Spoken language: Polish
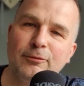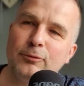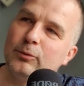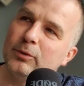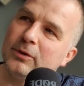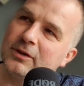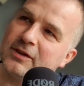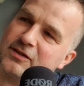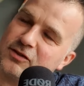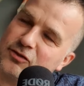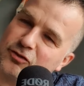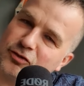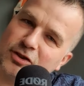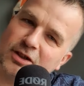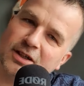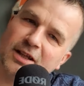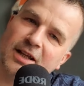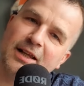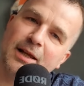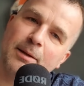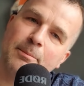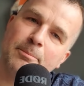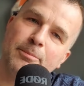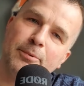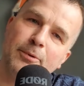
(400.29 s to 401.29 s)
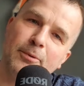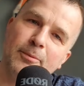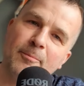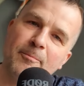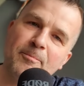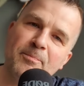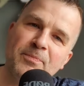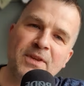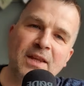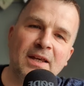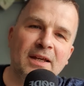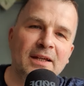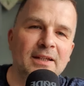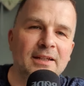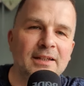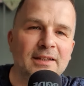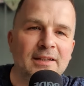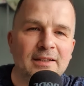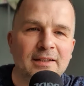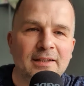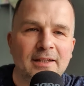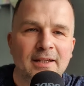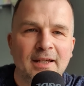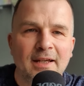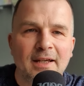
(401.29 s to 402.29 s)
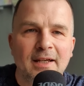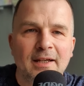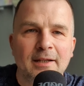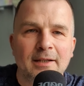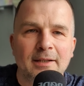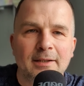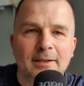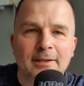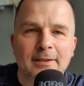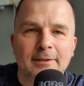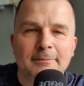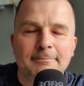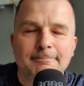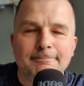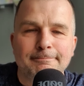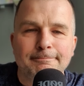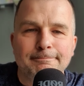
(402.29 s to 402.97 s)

który strzela lampą i y,